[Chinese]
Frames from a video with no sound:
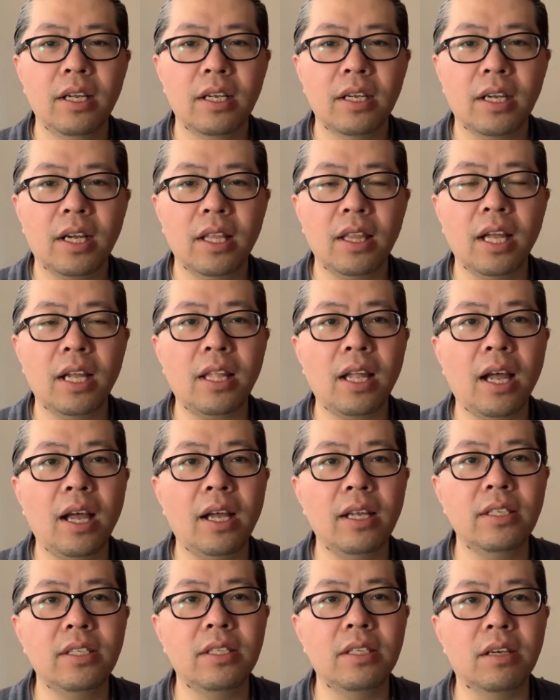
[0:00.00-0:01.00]
刚才
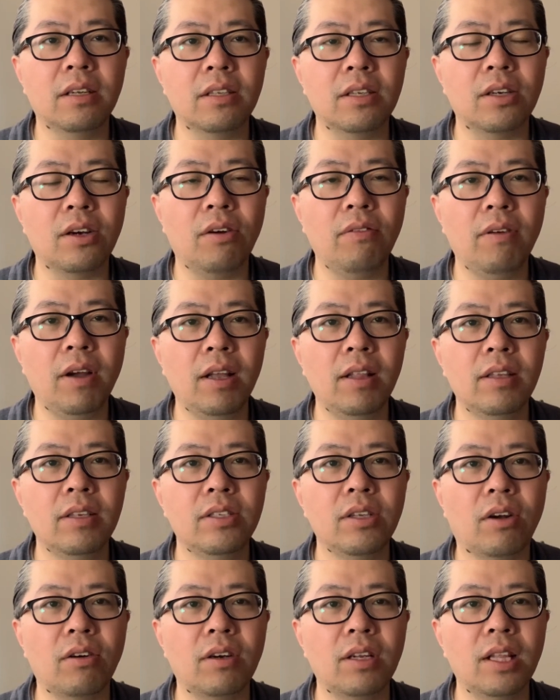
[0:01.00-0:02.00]
他醒的时候，发现那
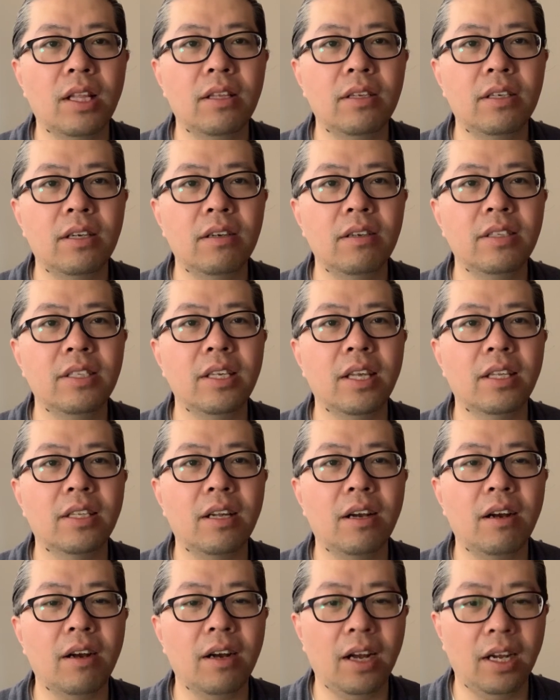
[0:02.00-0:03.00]
小人在他身上写字
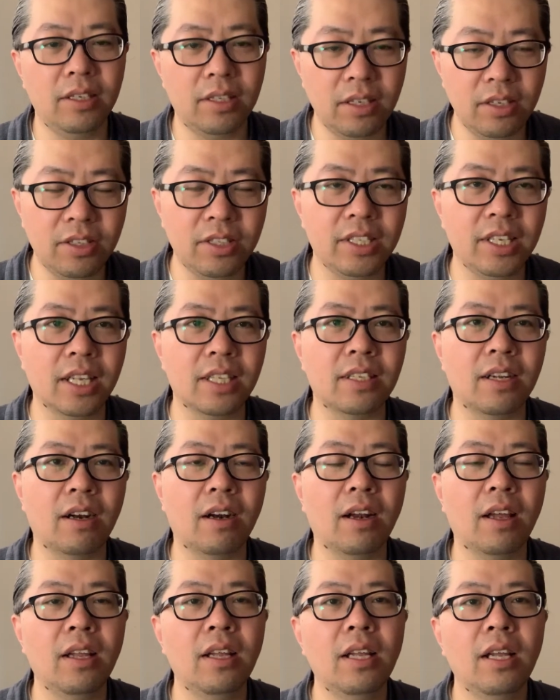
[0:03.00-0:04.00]
儿，还真是写字儿
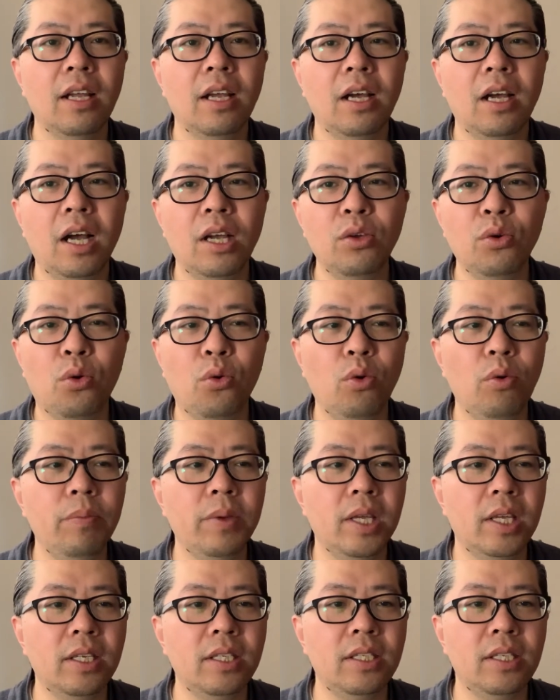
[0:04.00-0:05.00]
了啊！用红
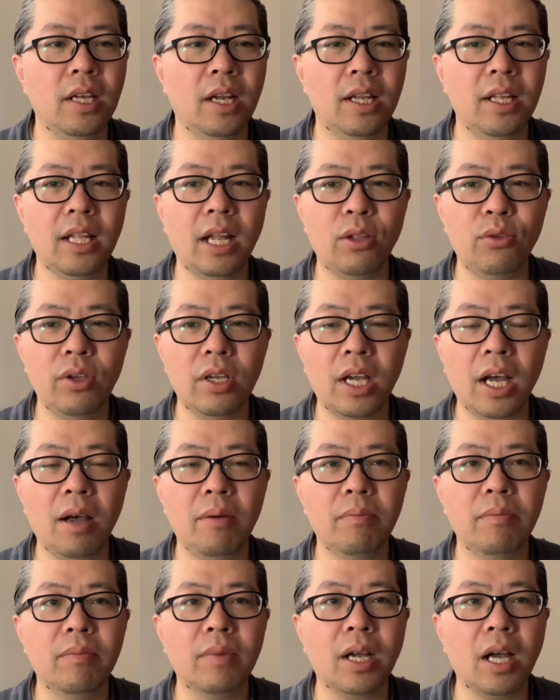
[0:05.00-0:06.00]
笔写了一大堆，
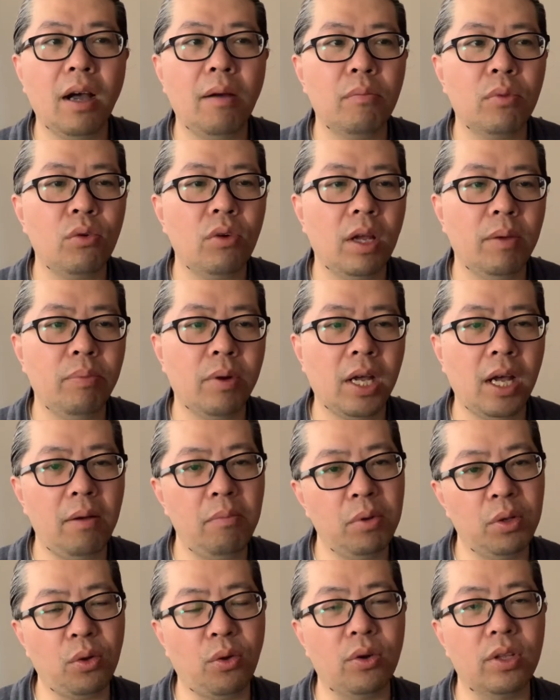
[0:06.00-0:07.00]
看看不出来，看
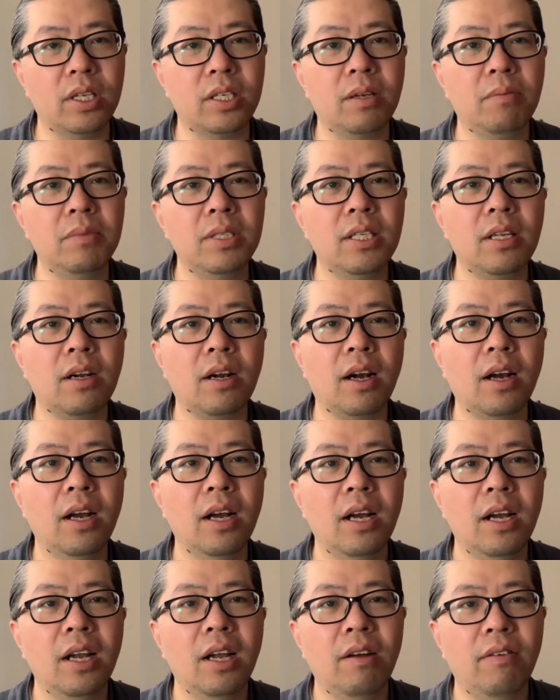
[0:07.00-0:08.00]
不懂的什么字儿，
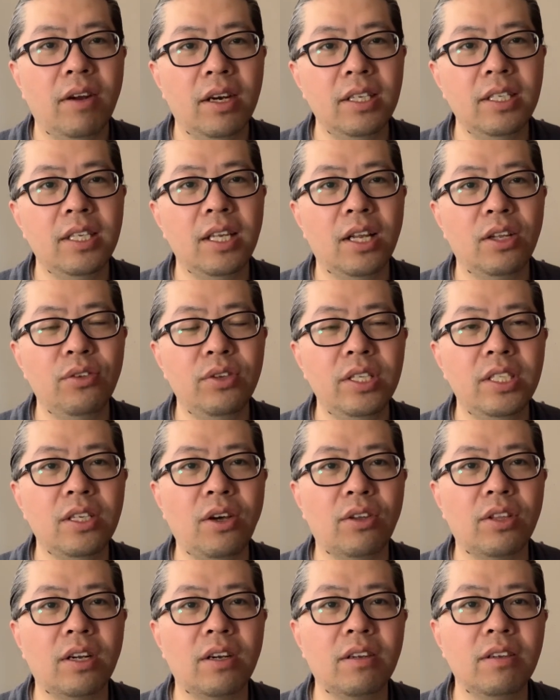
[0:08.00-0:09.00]
反正写了一堆
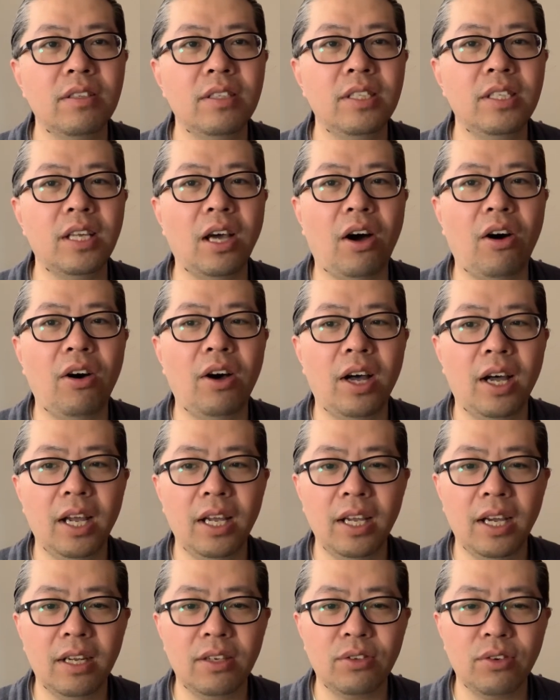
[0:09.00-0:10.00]
小字儿，特小。哎
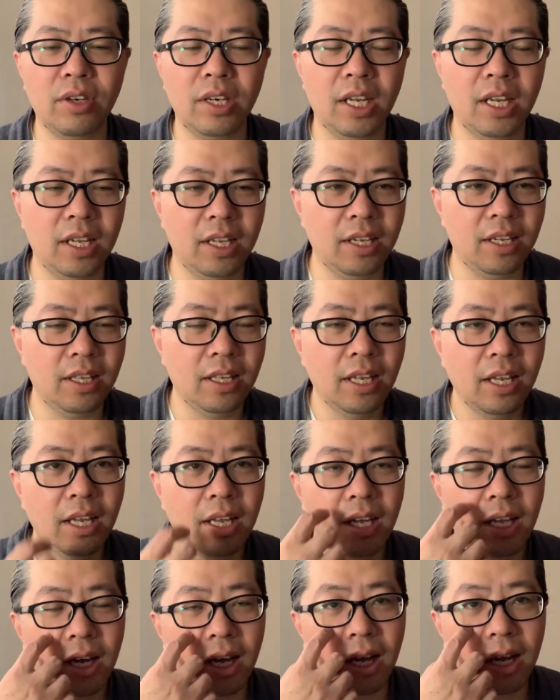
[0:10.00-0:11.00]
呀，说这个
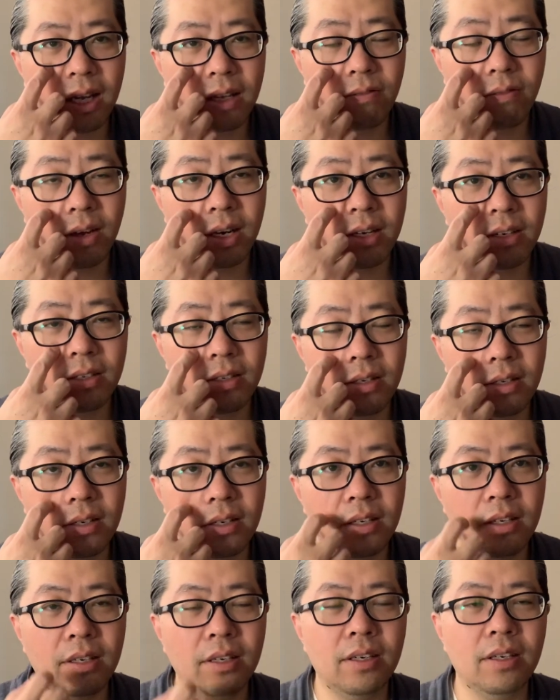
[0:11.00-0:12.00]
啊，反正
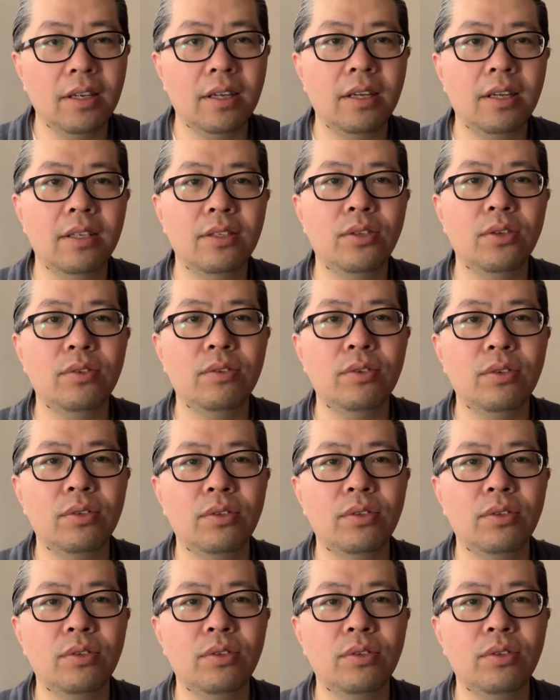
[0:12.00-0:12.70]
是呃，就就